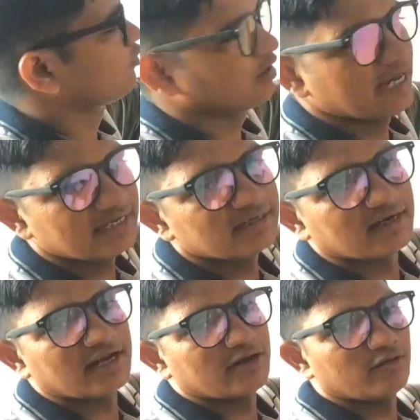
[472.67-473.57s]
और लाइक
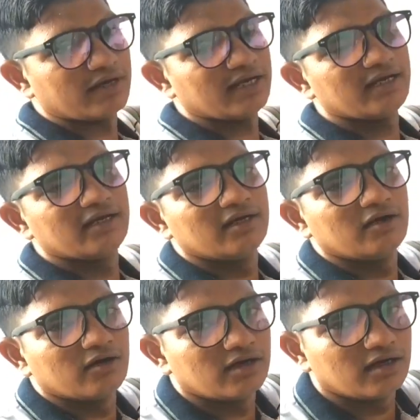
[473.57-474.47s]
कर रहे होंगे
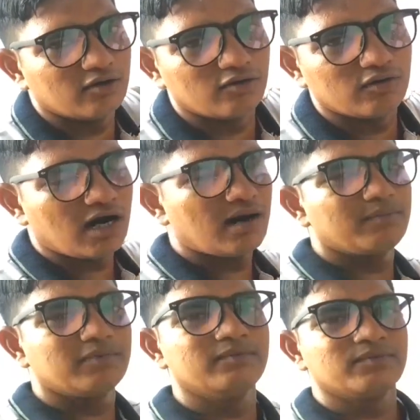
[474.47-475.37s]
और
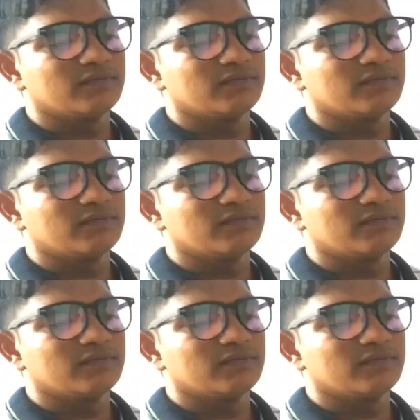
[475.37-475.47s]
आप